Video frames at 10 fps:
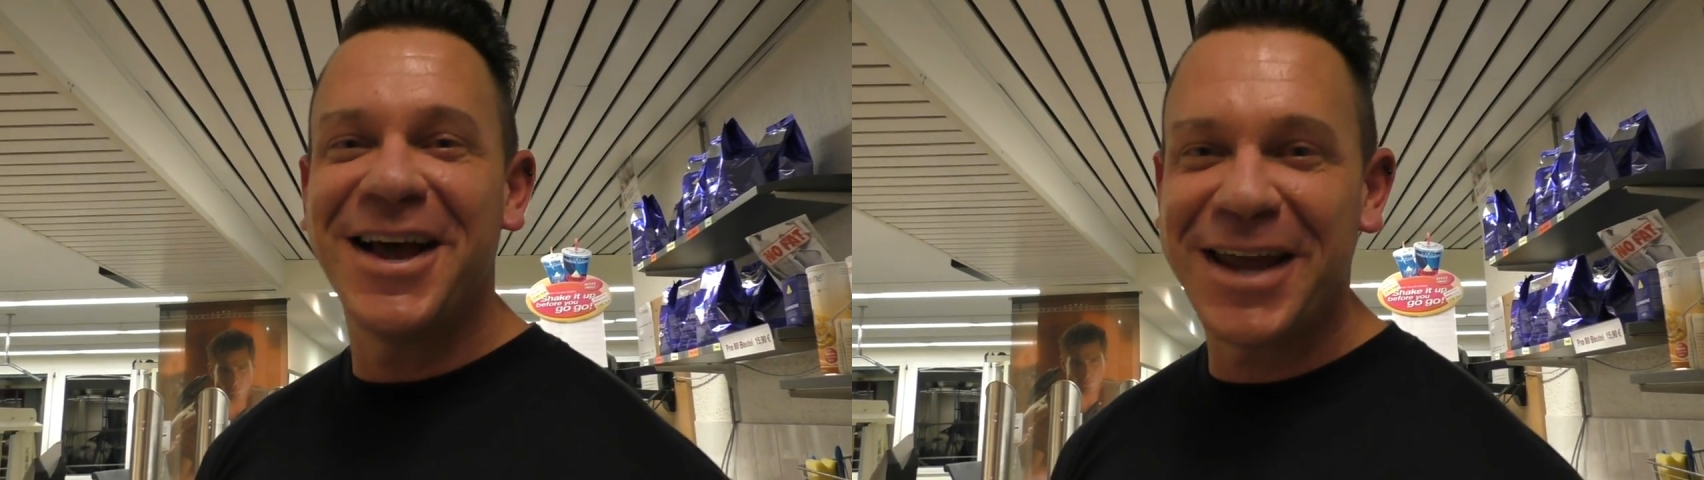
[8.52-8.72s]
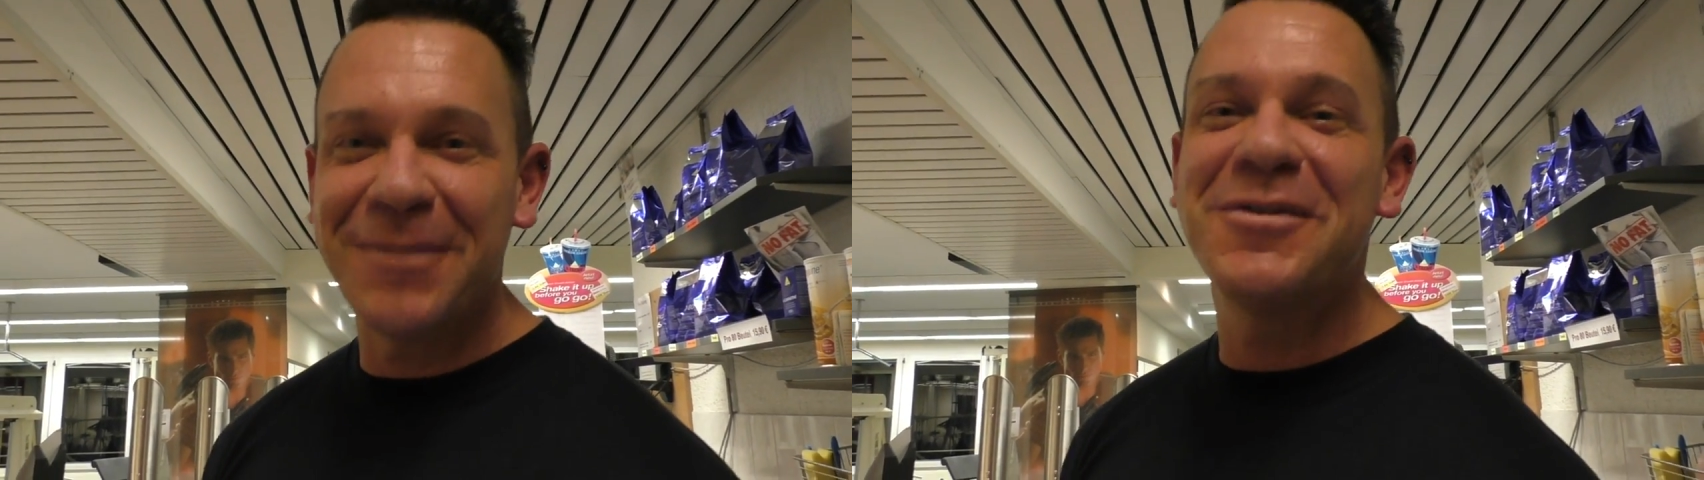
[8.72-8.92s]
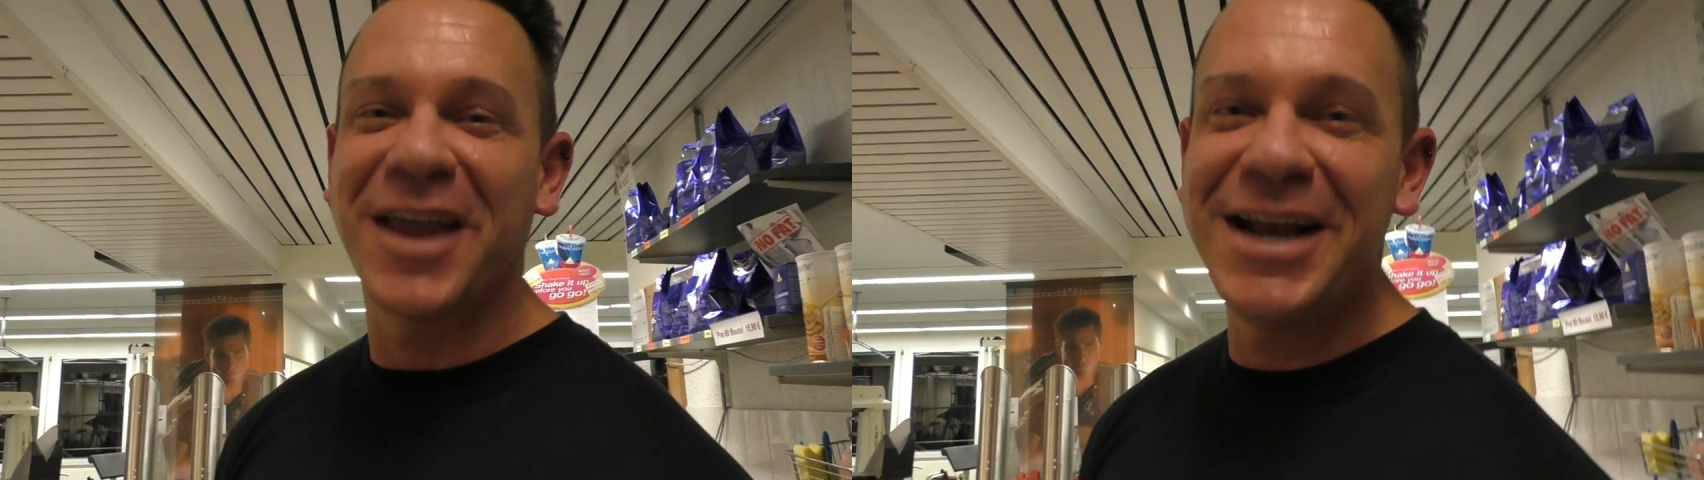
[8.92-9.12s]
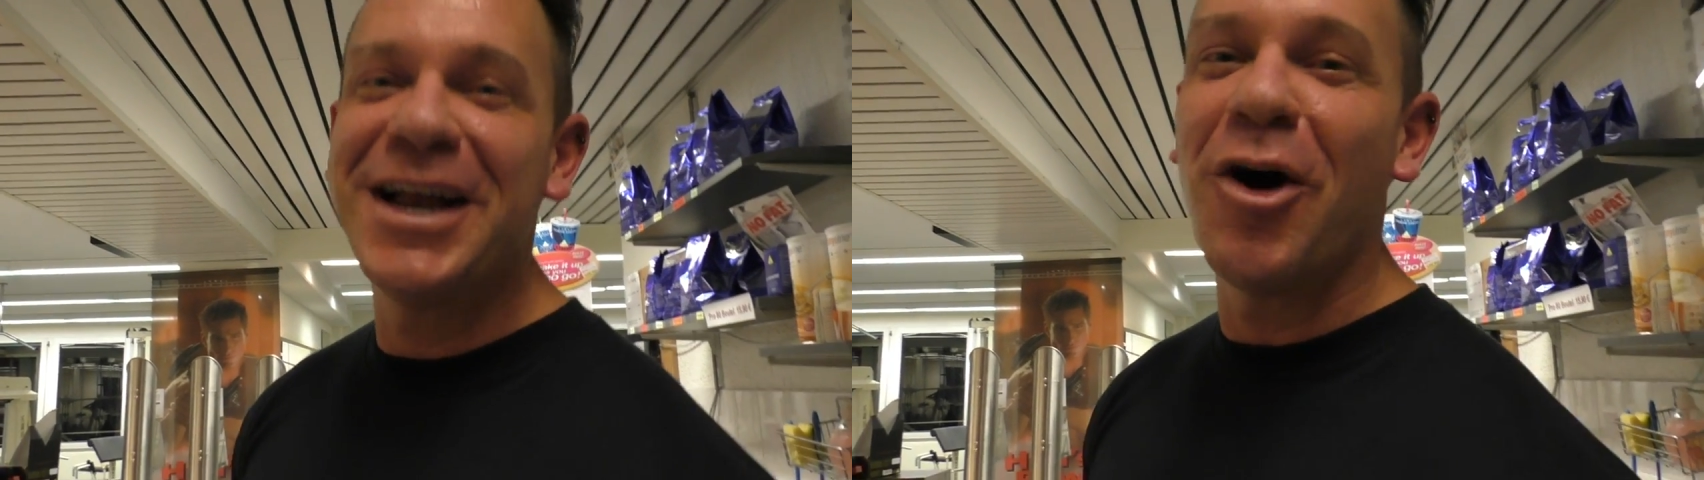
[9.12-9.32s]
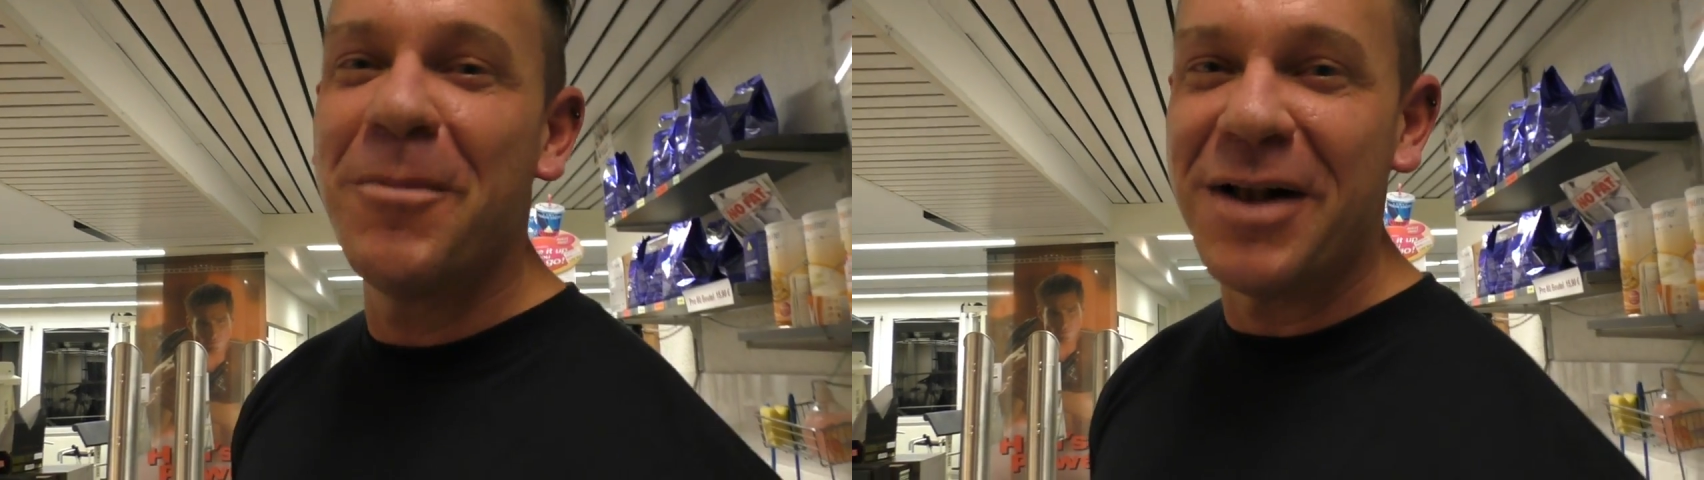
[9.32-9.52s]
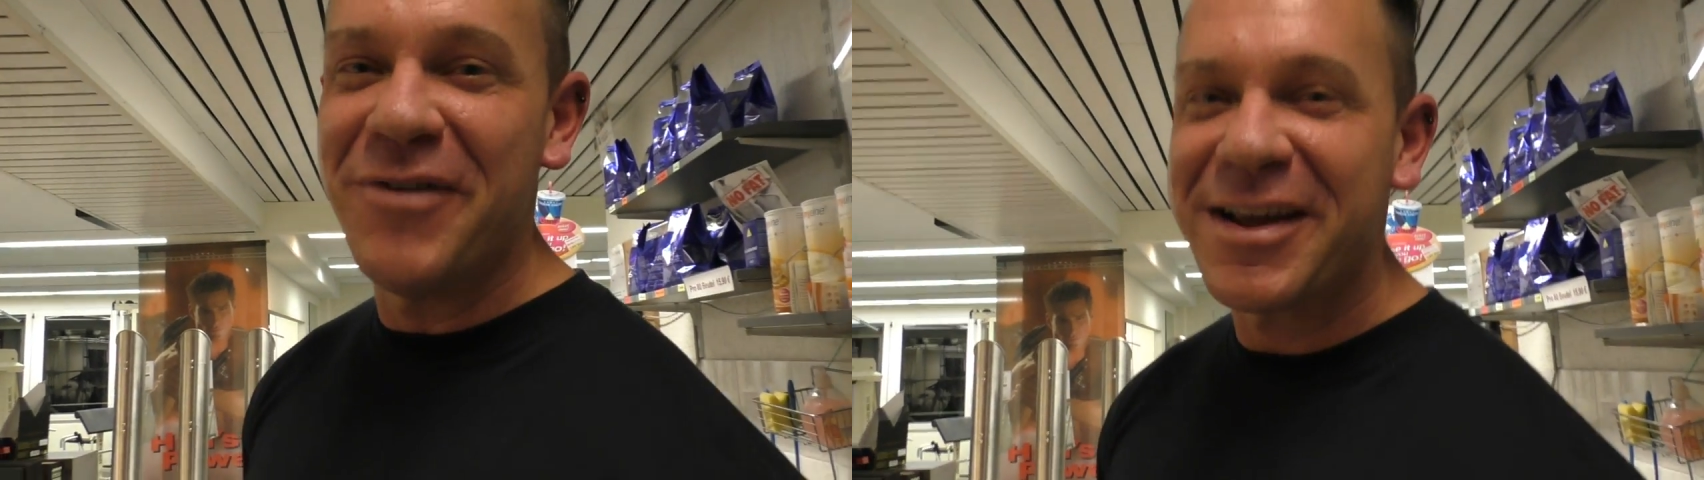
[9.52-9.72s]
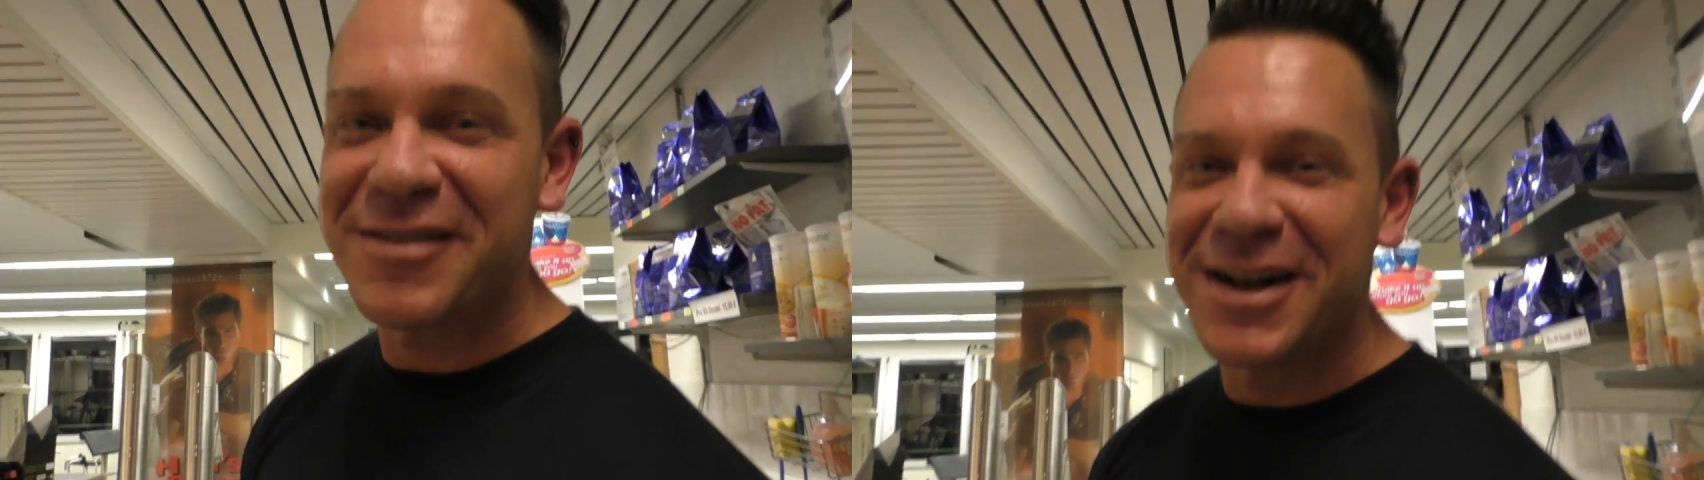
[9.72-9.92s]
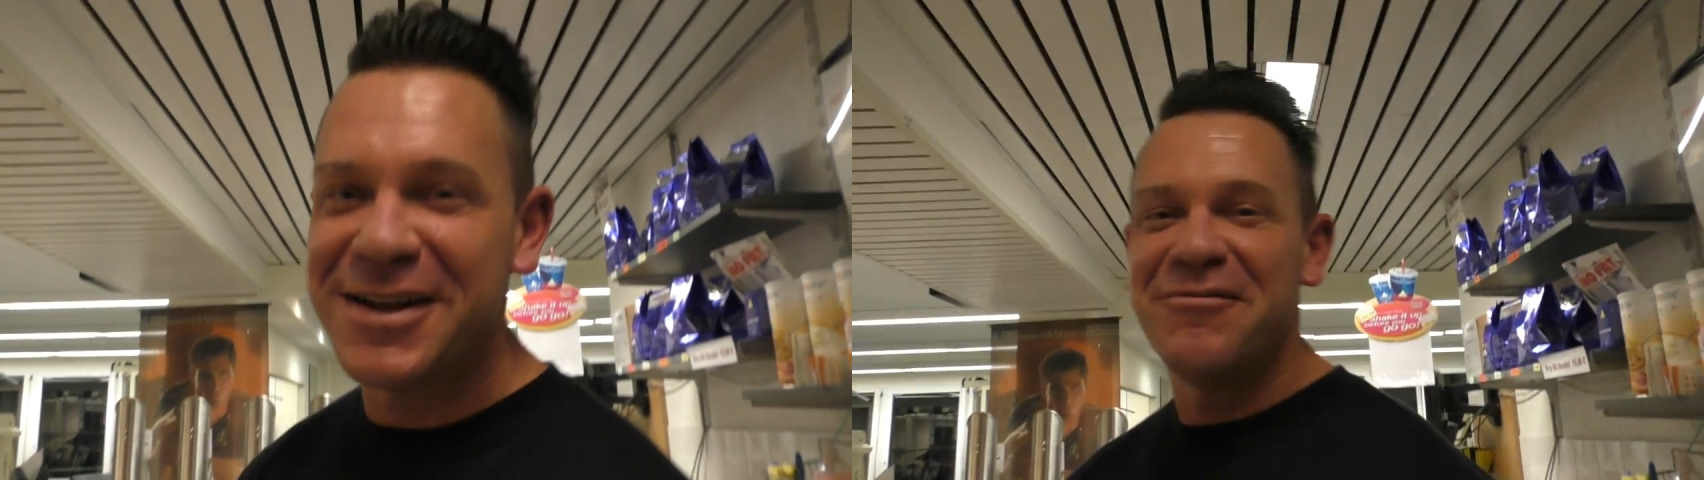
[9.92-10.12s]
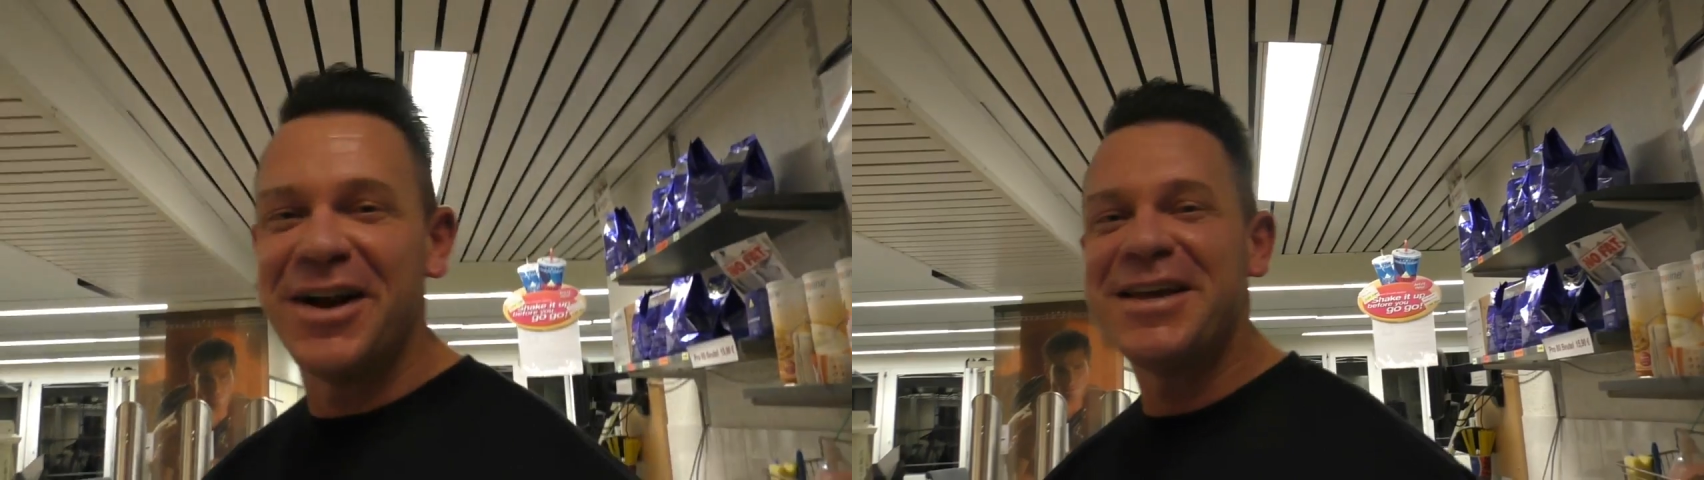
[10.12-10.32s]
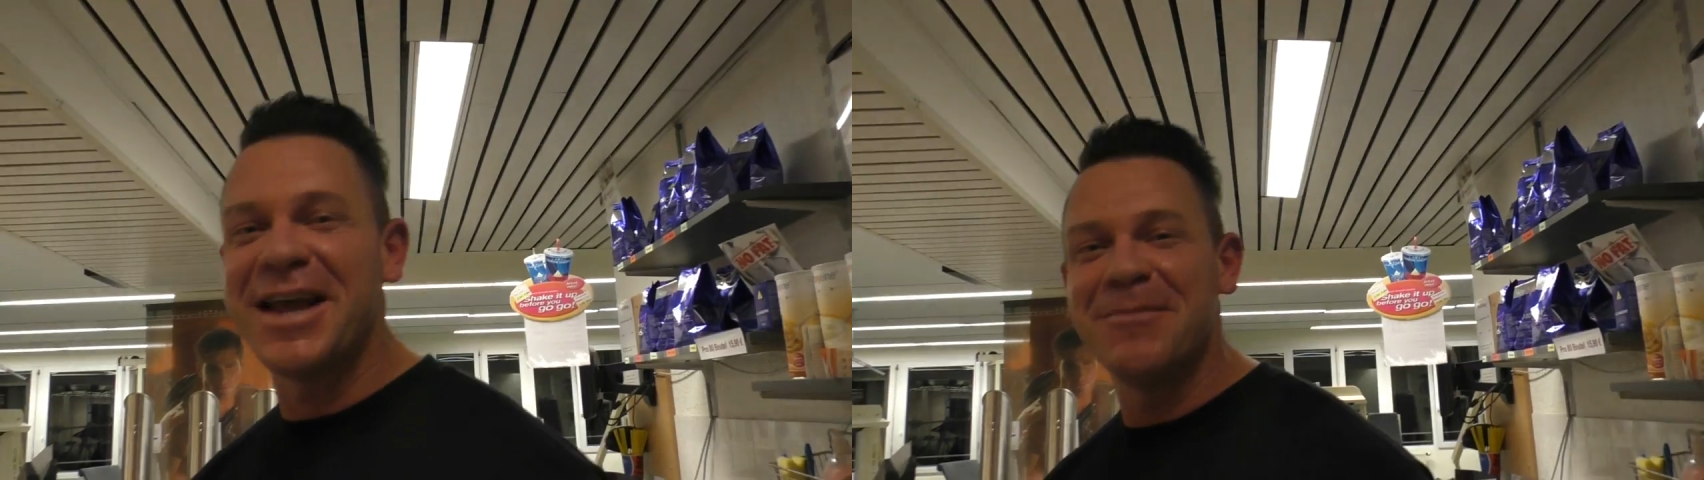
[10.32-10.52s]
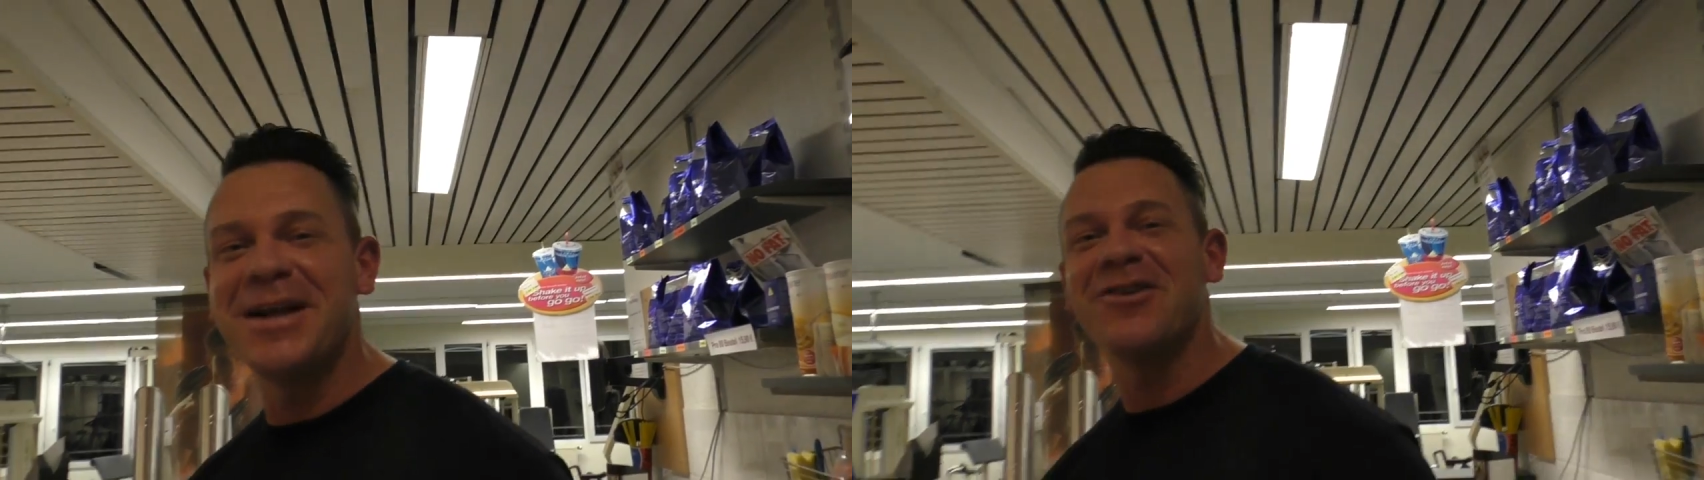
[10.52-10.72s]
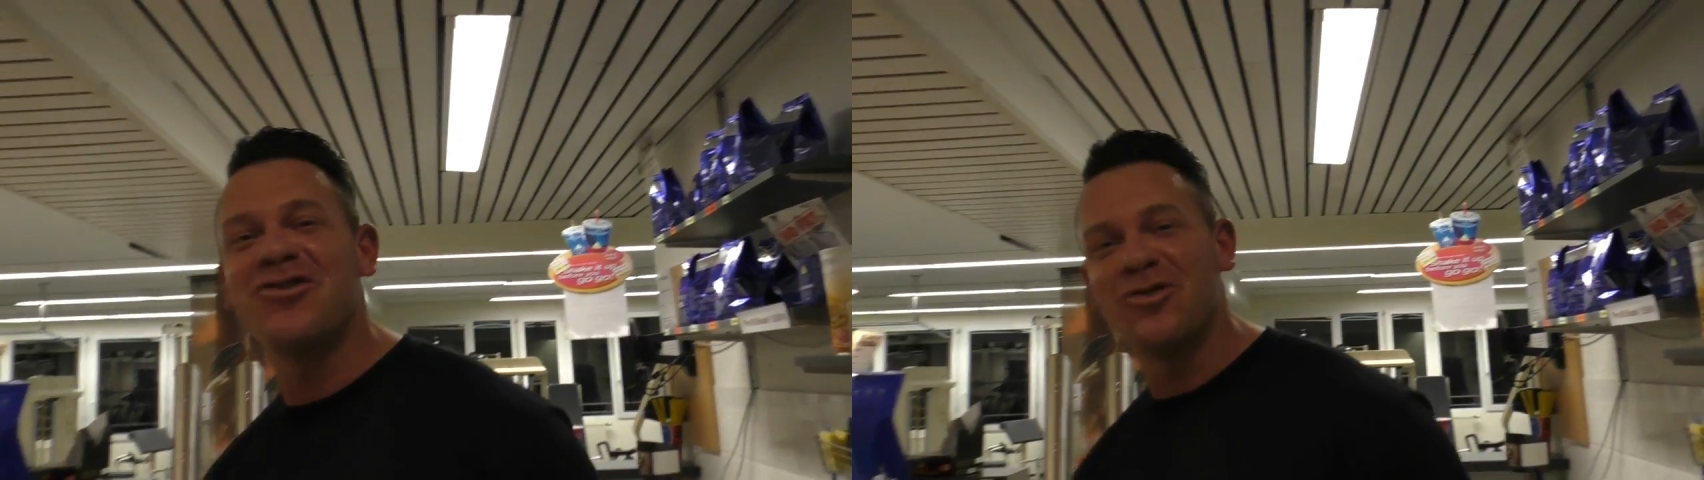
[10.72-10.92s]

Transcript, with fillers: nach jedem Training auch mal wechseln. Weil ich kenne manche